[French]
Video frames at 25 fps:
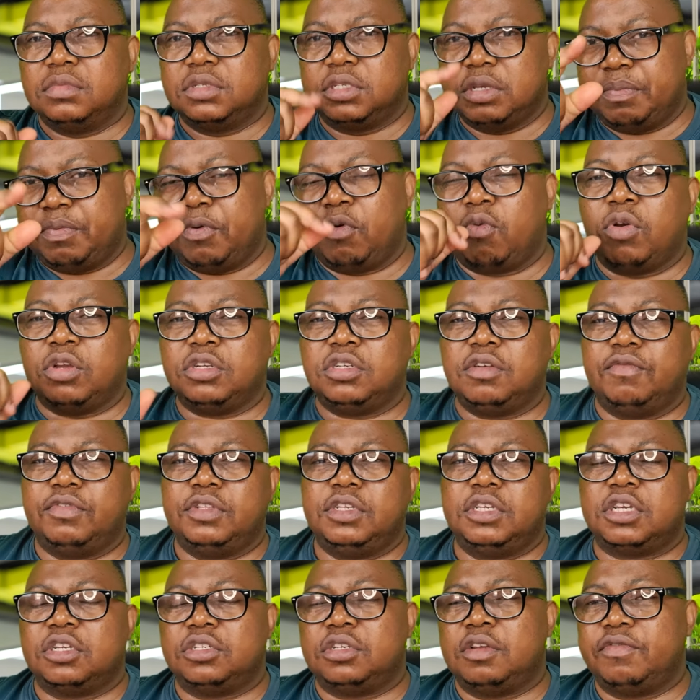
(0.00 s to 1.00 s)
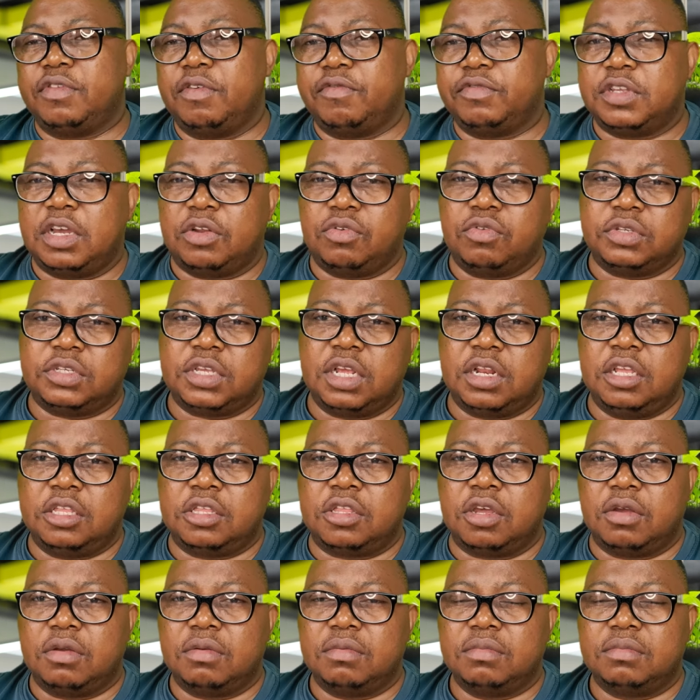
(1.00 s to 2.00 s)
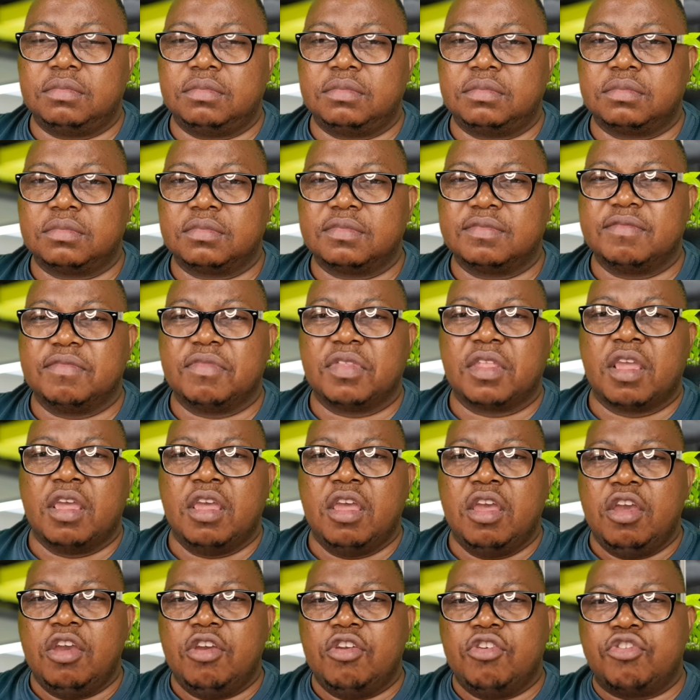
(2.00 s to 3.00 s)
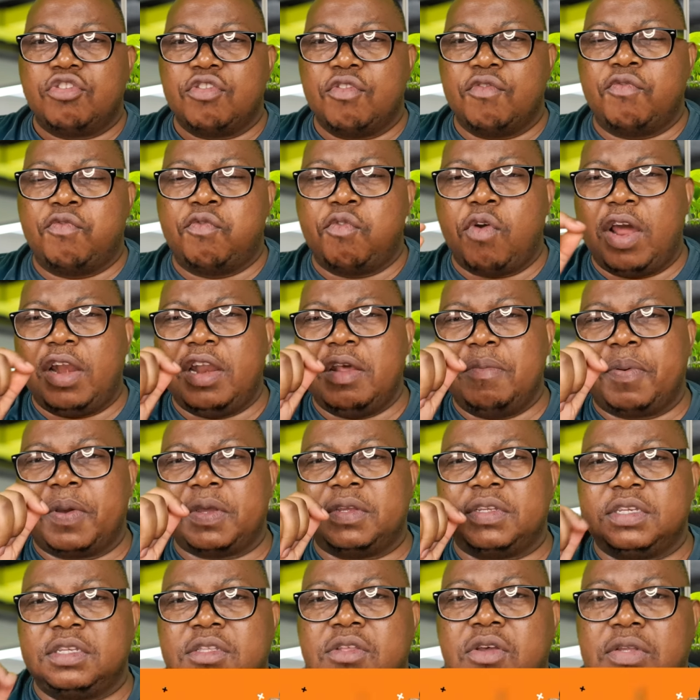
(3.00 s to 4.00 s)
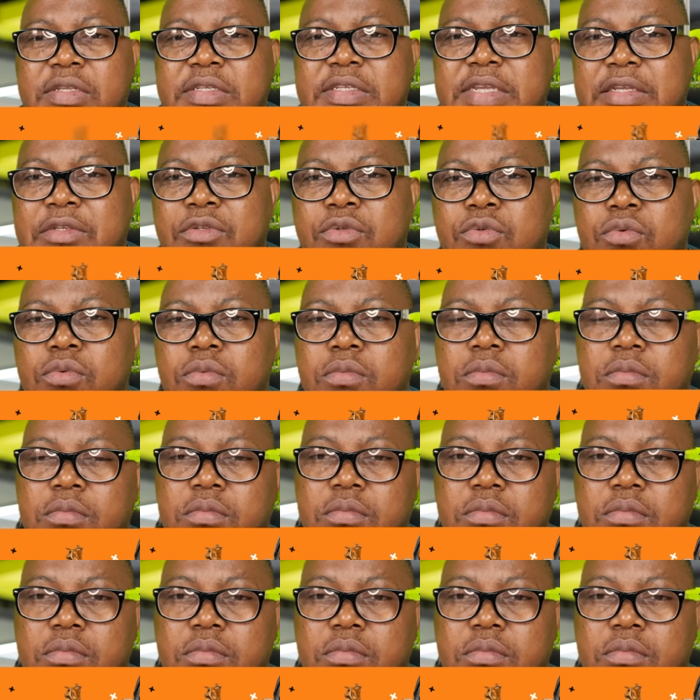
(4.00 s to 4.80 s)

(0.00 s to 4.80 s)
C'est pourquoi je vous dis que je viens vous annoncer le temps. Je vois le président Sassou.